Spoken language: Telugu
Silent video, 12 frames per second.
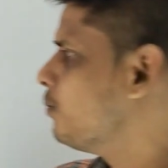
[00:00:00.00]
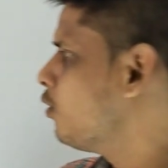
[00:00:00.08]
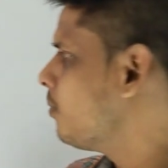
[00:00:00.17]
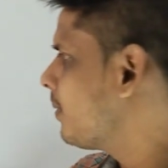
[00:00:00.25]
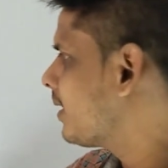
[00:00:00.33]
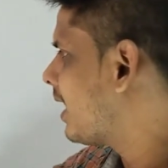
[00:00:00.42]

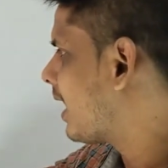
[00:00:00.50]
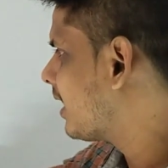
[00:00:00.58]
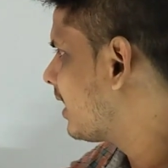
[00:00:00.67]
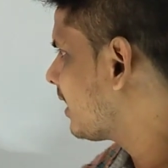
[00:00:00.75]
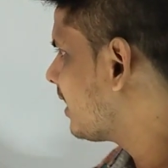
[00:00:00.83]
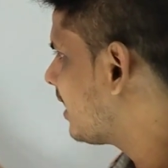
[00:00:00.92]
భూమి మీద
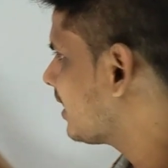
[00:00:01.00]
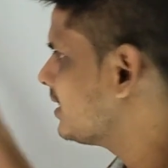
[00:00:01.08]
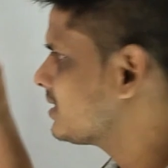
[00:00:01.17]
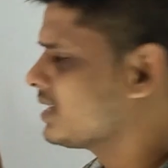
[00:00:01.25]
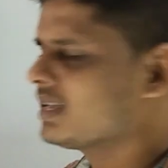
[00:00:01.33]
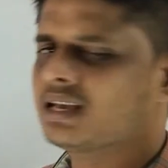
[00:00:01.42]
అడ్డంగా
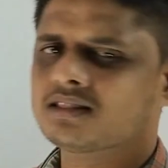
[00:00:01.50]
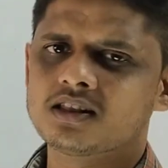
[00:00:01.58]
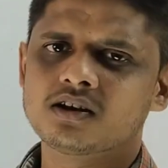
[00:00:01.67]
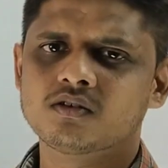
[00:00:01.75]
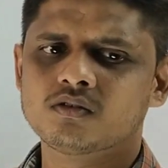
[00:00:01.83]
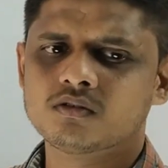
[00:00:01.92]
గీసే
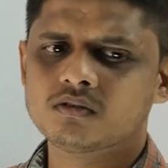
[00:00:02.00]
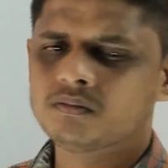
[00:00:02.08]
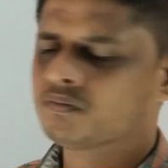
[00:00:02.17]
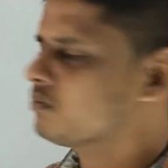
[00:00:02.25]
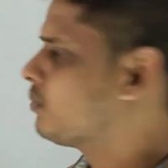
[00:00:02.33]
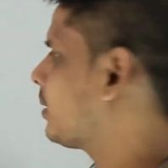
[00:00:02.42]
గీతలను
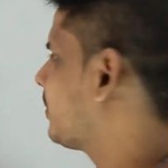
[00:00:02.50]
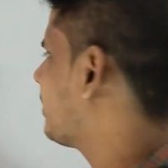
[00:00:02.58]
మనం